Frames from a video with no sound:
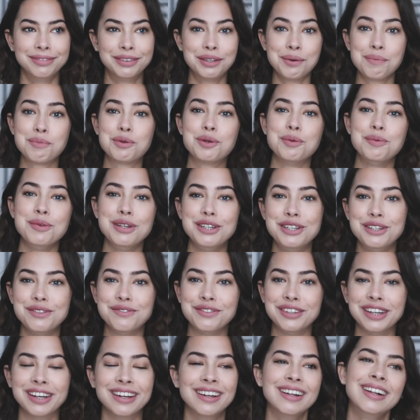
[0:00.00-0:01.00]
To brzmi
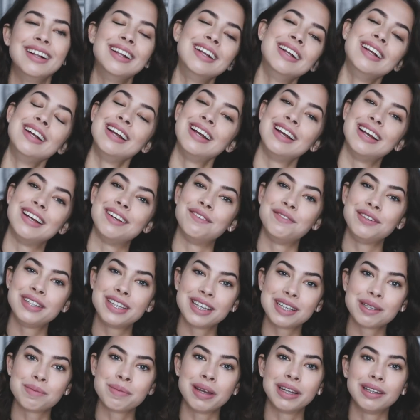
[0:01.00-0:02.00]
dziwnie. E,
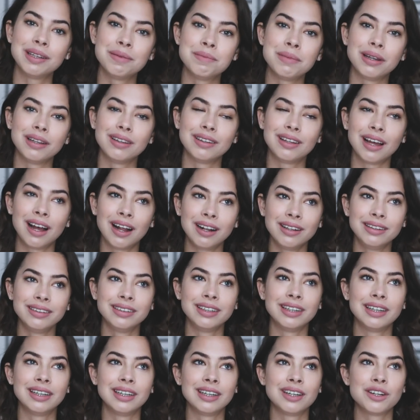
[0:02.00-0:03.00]
widzę zmiany
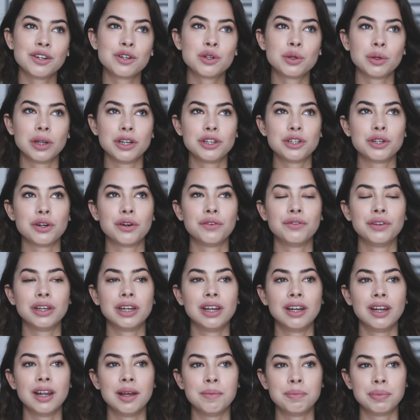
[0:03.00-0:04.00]
mentalne, czuję się o
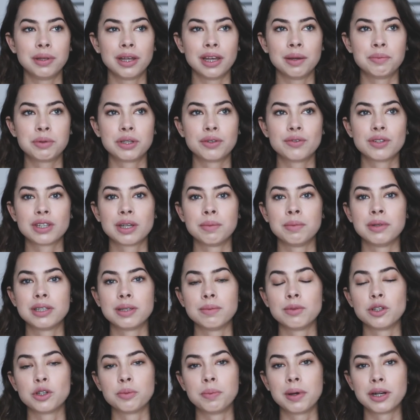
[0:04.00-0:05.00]
wiele lepiej, przede wszystkim
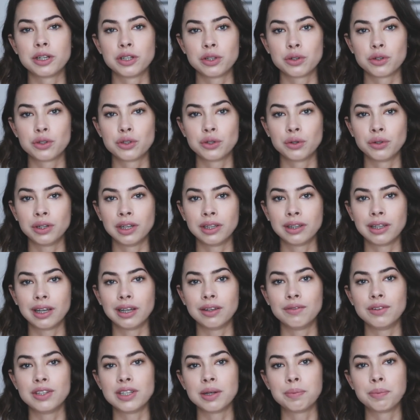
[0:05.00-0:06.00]
jestem też bardziej rozciągnięta
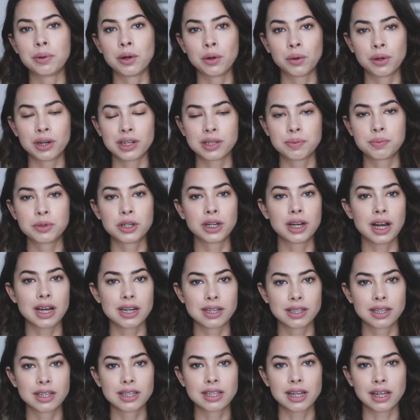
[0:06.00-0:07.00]
i widzę progres przy
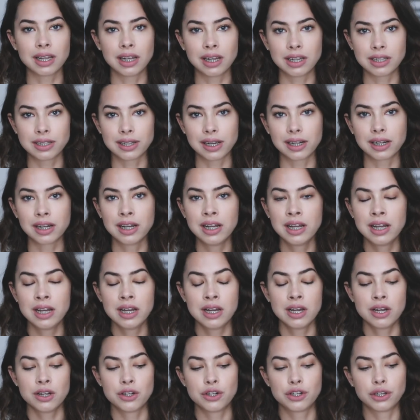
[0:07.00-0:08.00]
każdych zajęciach,
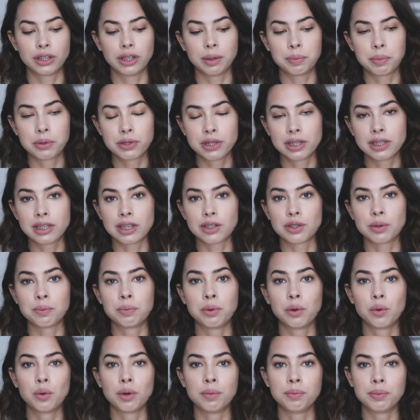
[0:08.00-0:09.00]
że te pozycje są
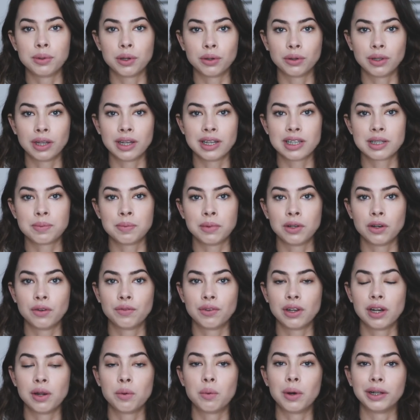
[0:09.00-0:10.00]
pogłębione, jest mi o
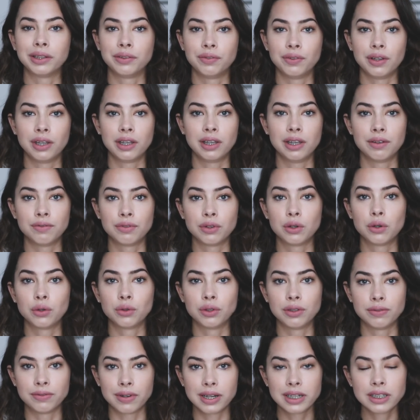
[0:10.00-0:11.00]
wiele łatwiej je
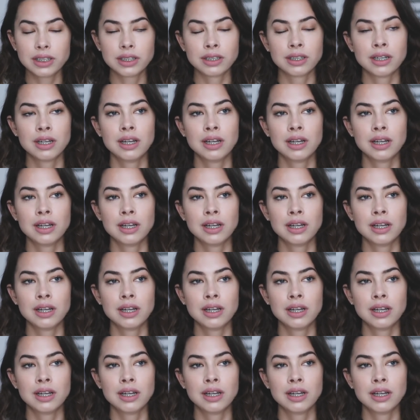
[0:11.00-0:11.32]
wykonywać.